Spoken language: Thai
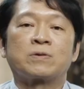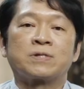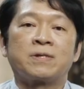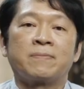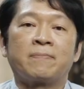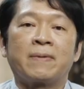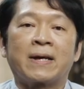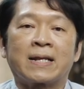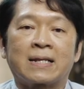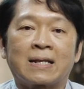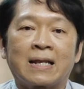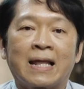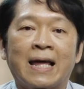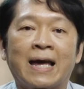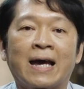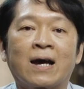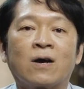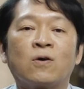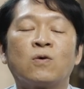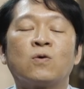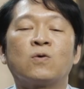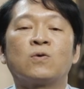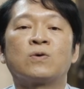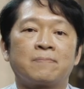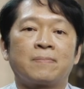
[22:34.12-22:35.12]
กสิบเอ็ดแล้
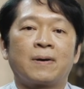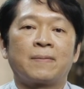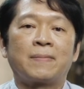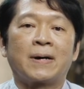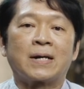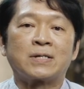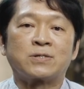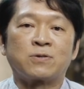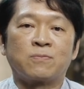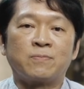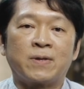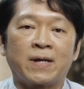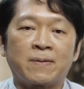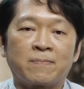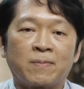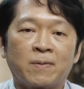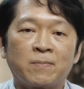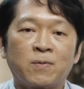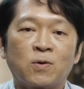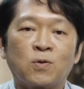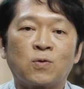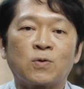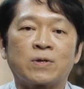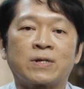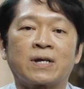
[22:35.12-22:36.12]
วพระบาทสมเด็จพระ
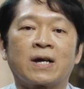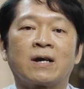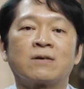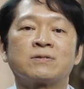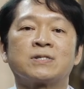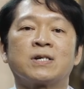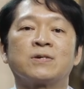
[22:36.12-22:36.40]
มงกุฎเกล้า